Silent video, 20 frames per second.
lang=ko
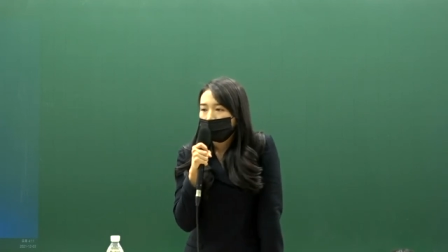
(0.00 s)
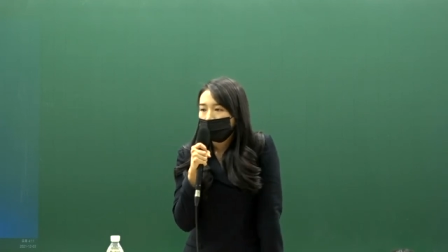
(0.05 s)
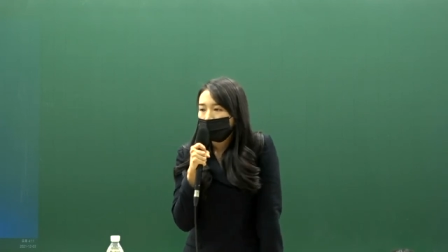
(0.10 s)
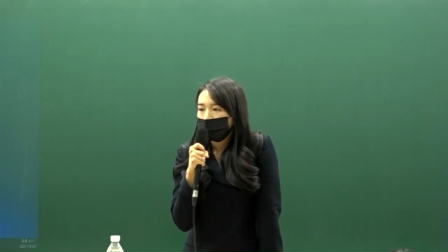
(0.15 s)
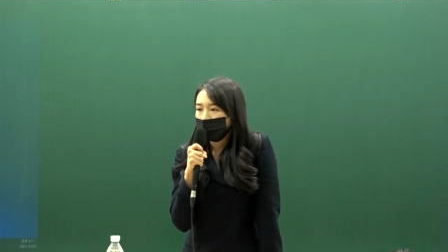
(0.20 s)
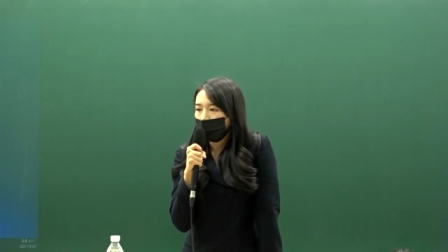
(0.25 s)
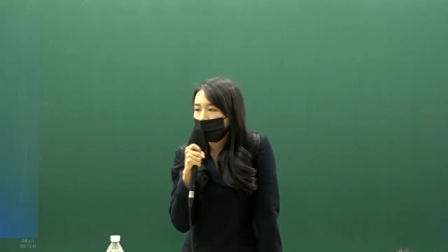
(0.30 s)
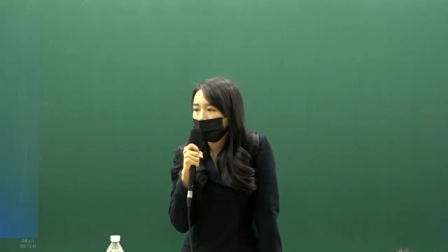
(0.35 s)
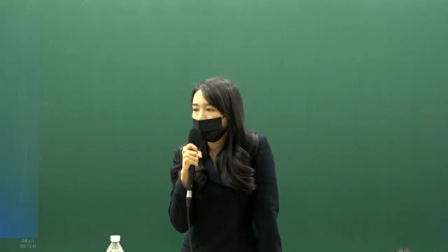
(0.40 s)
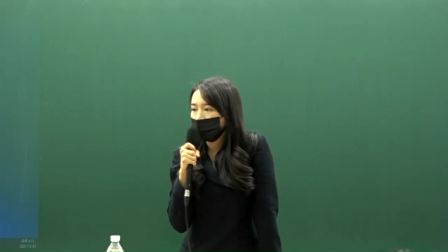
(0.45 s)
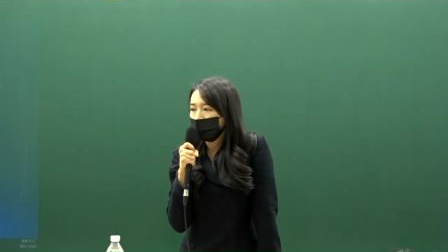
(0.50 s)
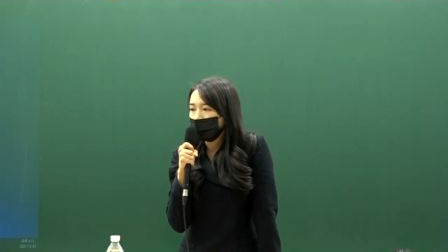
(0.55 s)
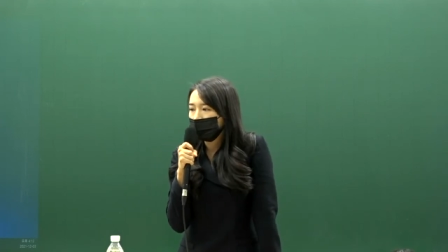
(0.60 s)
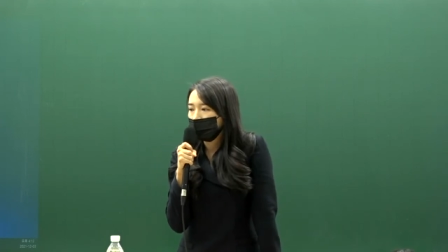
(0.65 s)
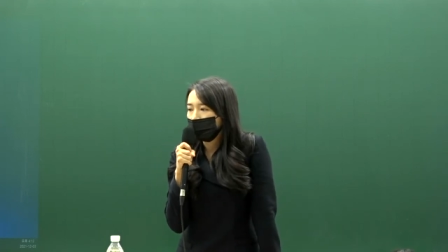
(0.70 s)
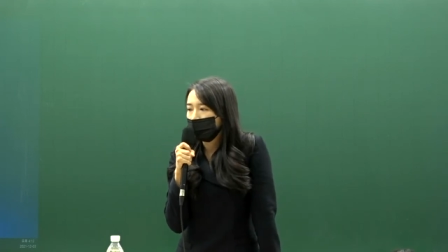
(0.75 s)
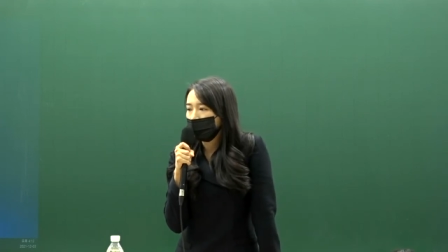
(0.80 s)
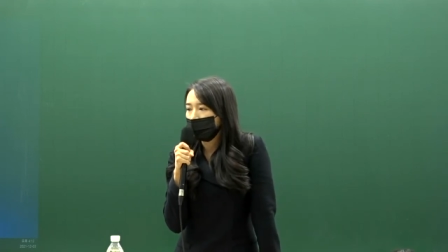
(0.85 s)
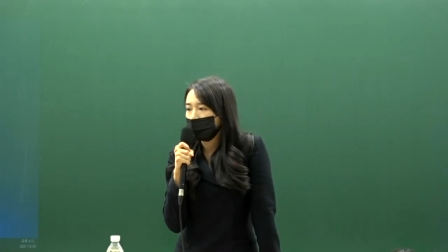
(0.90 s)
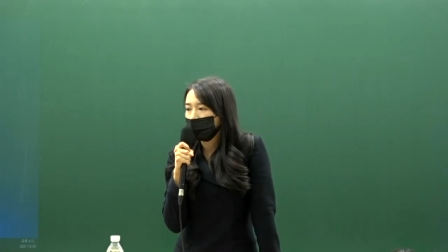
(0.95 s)
되어
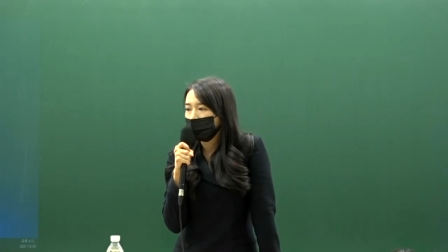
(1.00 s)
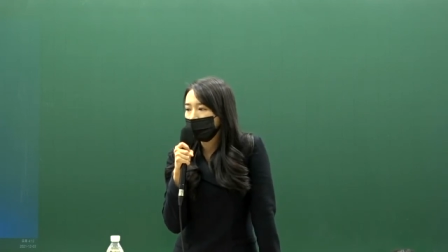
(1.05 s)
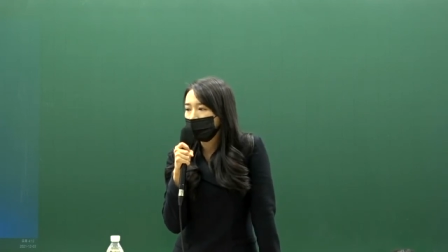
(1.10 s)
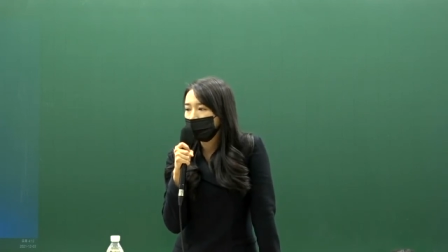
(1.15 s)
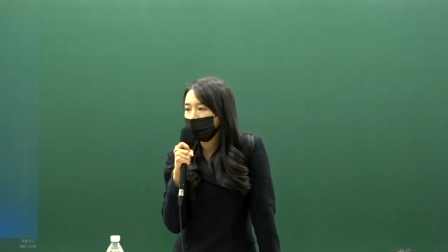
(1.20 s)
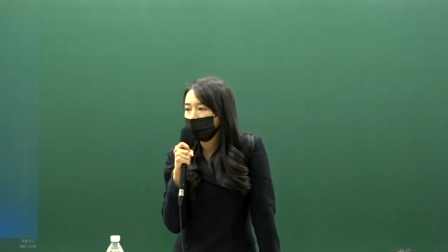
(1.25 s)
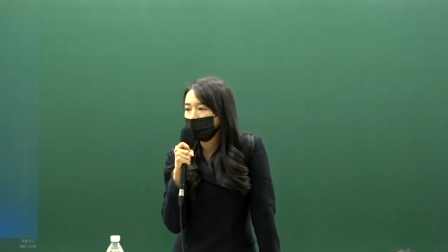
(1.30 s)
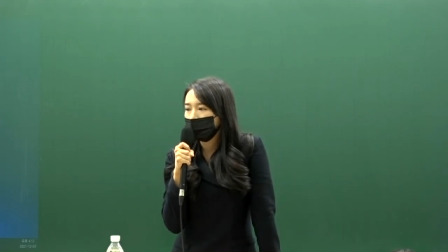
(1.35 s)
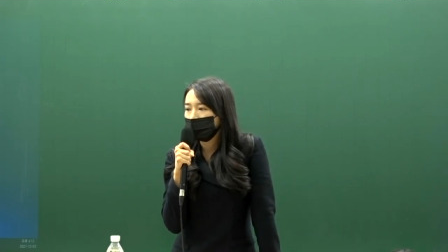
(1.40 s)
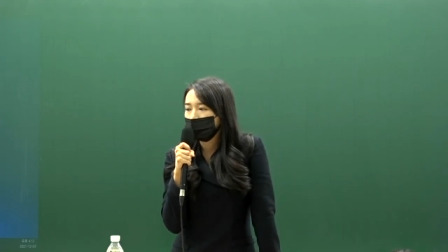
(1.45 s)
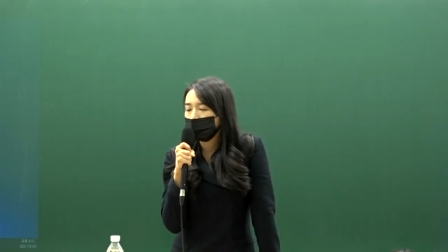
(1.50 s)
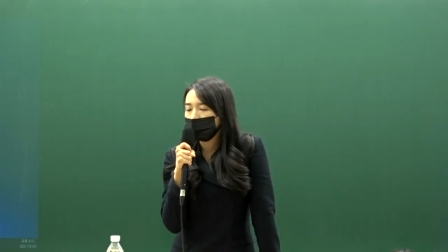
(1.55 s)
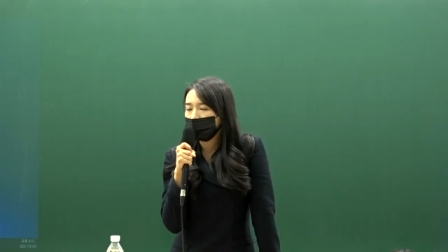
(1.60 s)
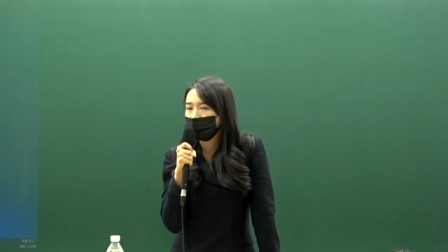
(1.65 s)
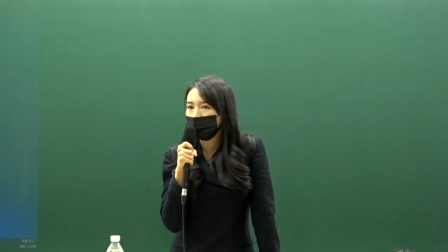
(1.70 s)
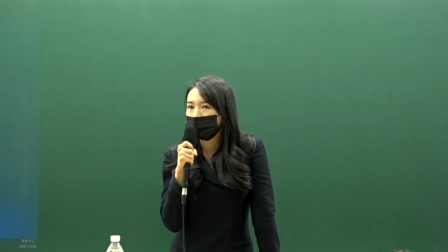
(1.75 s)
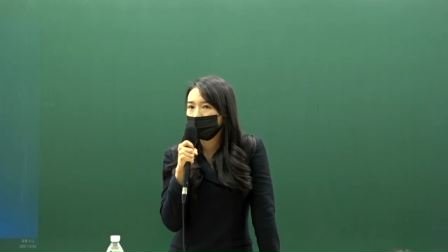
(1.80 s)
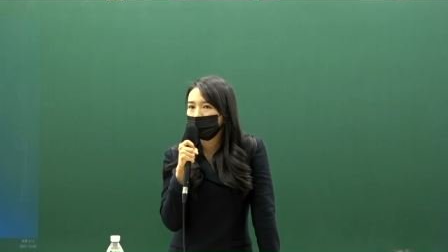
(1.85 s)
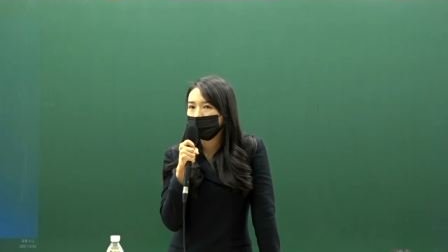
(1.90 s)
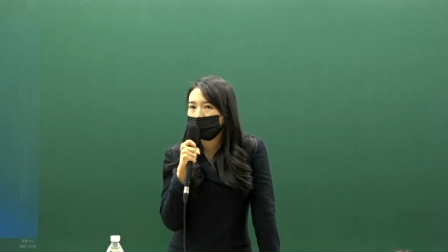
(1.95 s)
있는데 그러니까
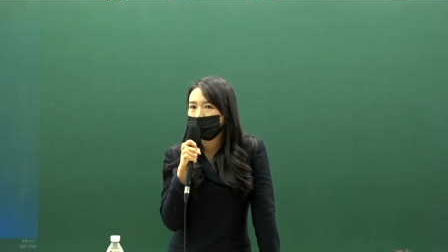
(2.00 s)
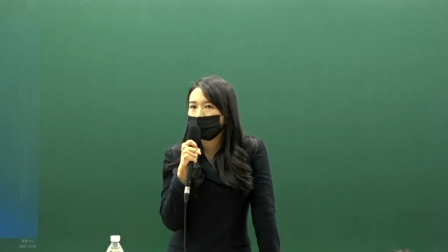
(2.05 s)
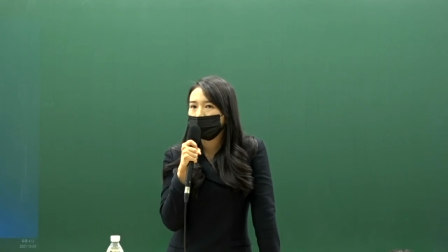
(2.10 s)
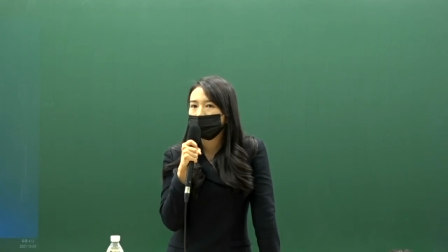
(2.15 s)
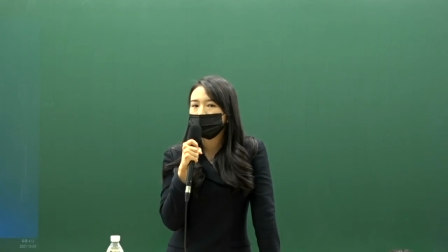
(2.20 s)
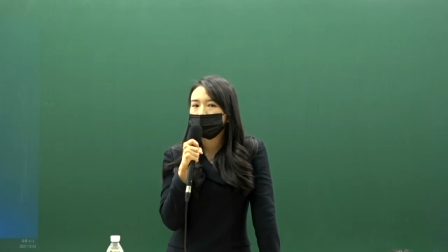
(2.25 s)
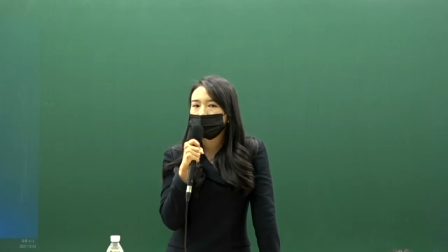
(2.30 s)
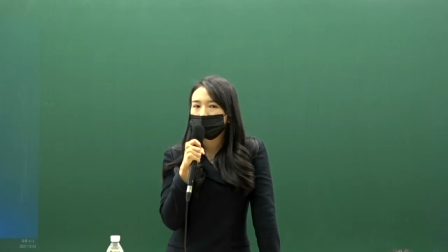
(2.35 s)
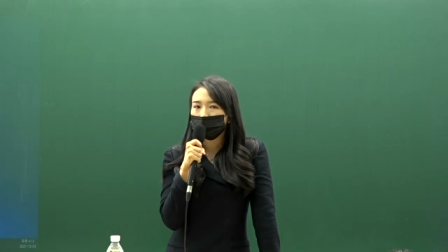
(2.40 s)
그런 모의고사를